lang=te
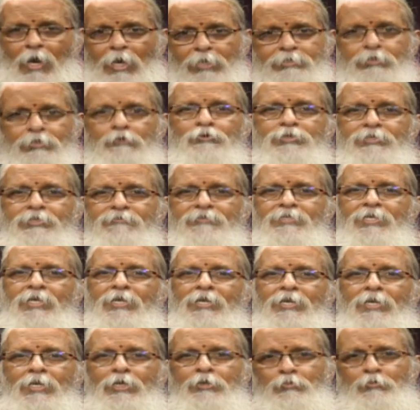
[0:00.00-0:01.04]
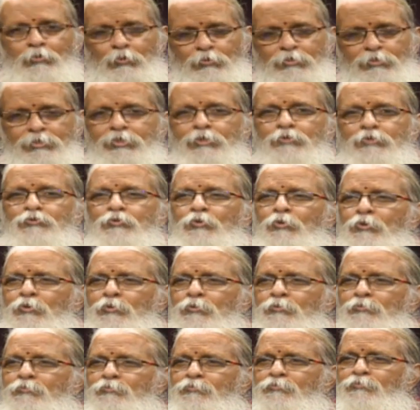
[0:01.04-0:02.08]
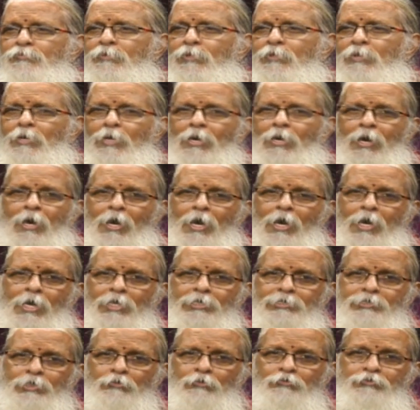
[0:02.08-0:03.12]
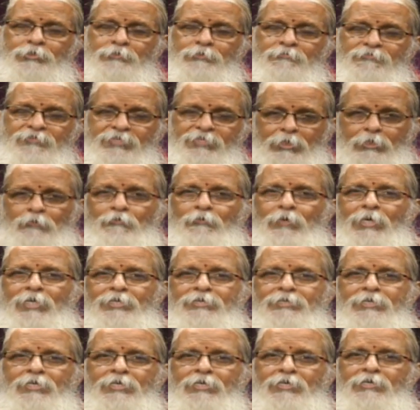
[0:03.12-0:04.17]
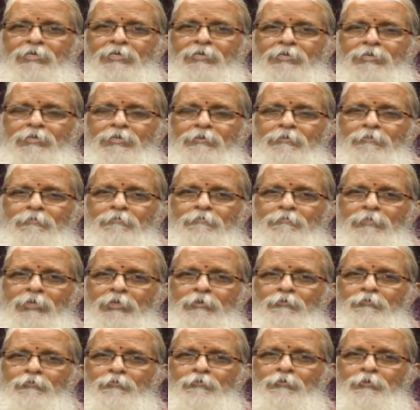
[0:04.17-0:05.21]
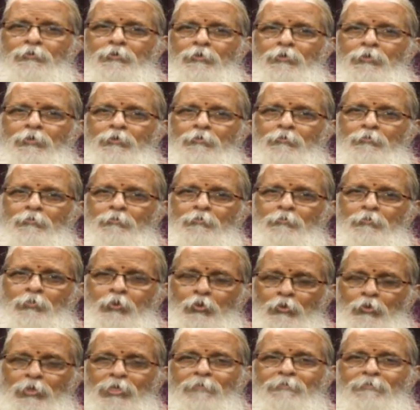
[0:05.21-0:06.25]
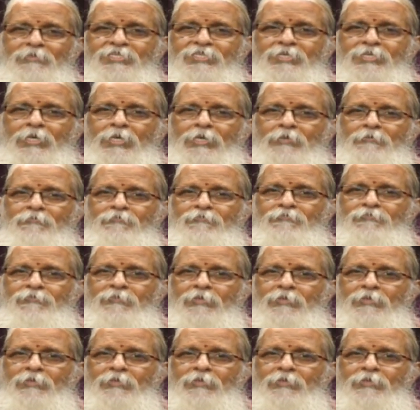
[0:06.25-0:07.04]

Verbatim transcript: ఆ శౌచ విధానాన్ని పూర్తి చేసుకోవడం ఆ శౌచం తరువాత మనం భూ నమస్కారం